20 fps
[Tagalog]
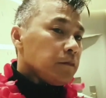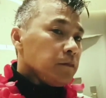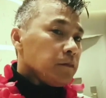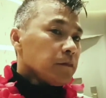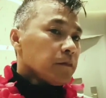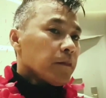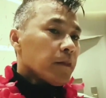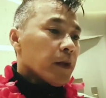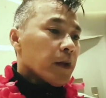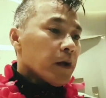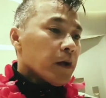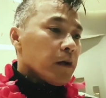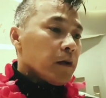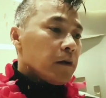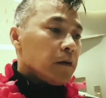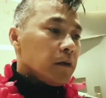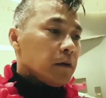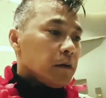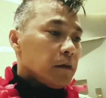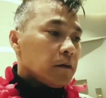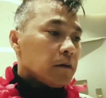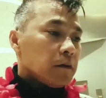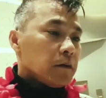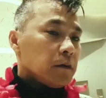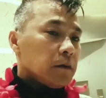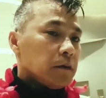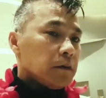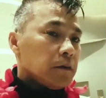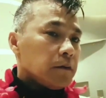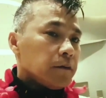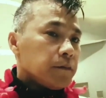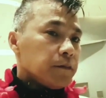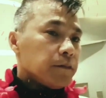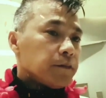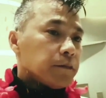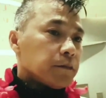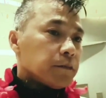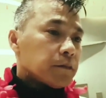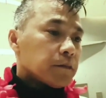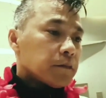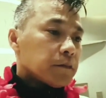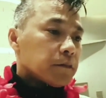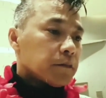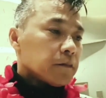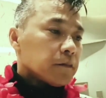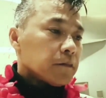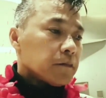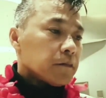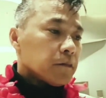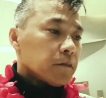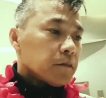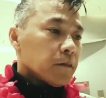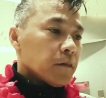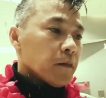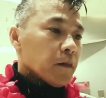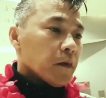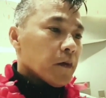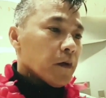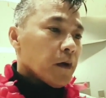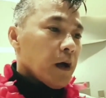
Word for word: open saying na boto po siya o gusto niya rin si uh,